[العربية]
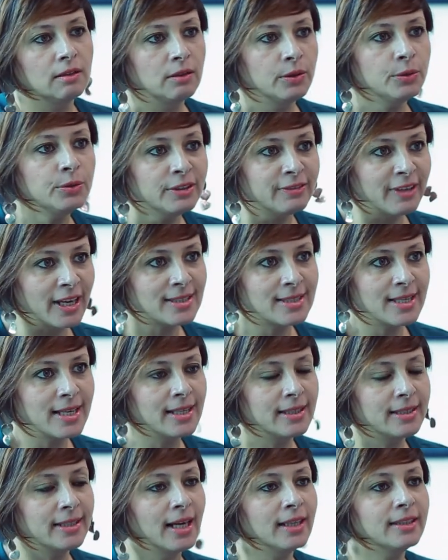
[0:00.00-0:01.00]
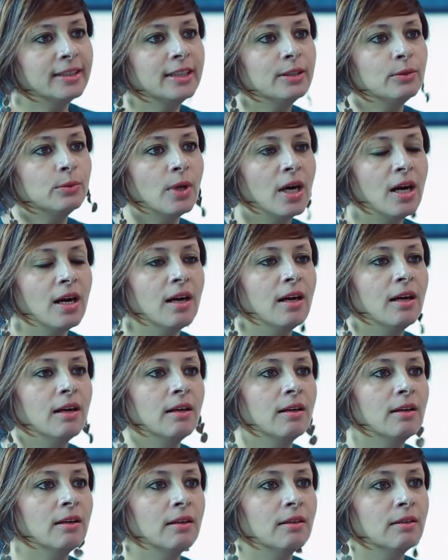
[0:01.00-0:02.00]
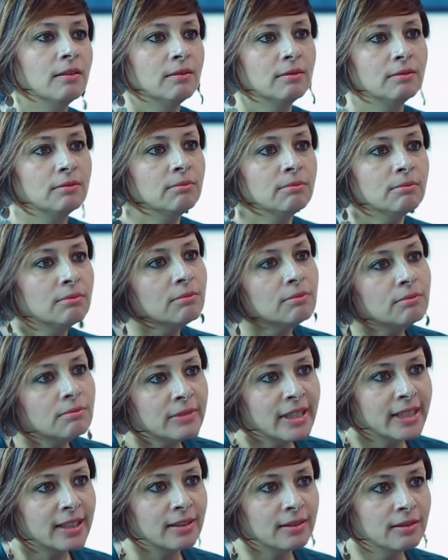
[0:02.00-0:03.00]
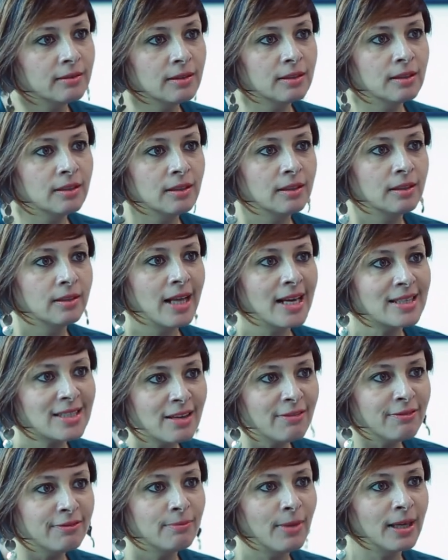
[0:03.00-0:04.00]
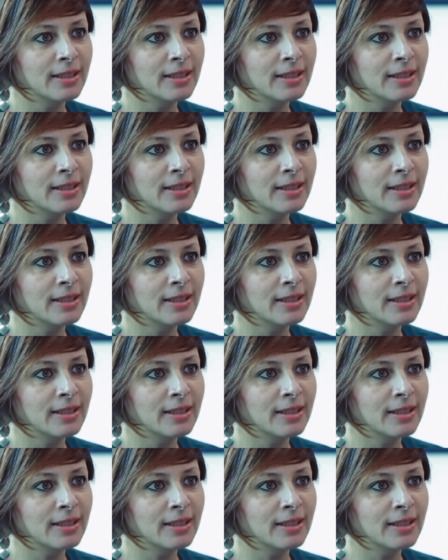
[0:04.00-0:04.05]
يونيفرسال آه، يعني و آه، لكن للاسف